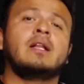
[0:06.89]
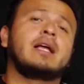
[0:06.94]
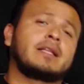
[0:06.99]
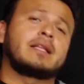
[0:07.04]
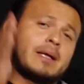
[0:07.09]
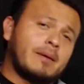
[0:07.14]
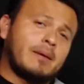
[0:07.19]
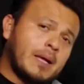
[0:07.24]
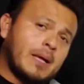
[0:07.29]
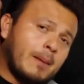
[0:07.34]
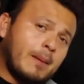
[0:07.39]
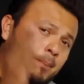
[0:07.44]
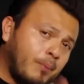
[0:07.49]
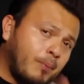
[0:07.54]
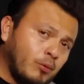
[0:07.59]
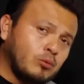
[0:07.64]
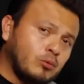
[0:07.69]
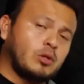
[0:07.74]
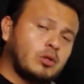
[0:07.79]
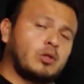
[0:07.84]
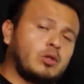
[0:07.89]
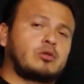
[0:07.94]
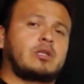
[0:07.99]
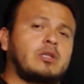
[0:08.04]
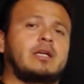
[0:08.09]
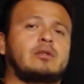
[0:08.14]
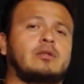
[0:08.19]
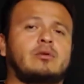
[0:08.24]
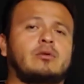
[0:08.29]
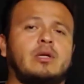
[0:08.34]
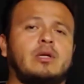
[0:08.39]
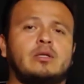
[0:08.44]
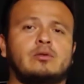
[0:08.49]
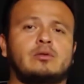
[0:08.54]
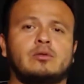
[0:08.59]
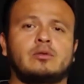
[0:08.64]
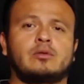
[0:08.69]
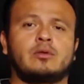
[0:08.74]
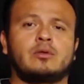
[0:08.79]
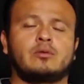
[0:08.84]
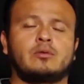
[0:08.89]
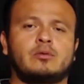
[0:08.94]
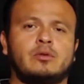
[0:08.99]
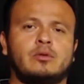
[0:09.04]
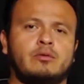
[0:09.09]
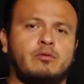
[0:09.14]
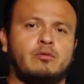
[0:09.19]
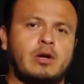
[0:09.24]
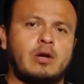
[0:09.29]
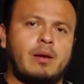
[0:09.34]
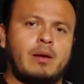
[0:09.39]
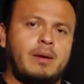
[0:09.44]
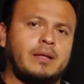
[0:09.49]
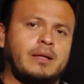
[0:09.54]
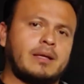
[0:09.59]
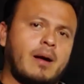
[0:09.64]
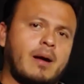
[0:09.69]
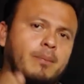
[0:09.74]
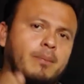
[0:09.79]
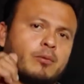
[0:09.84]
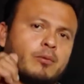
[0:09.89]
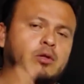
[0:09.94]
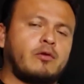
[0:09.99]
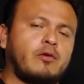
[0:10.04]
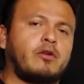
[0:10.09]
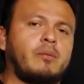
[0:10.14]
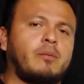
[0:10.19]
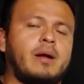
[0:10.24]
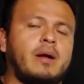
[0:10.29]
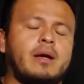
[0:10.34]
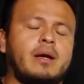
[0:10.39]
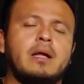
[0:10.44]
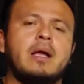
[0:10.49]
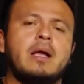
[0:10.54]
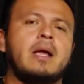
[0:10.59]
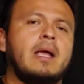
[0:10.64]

Estabas ya a punto de obtener tu crédito Infonavit, estabas a punto de firmar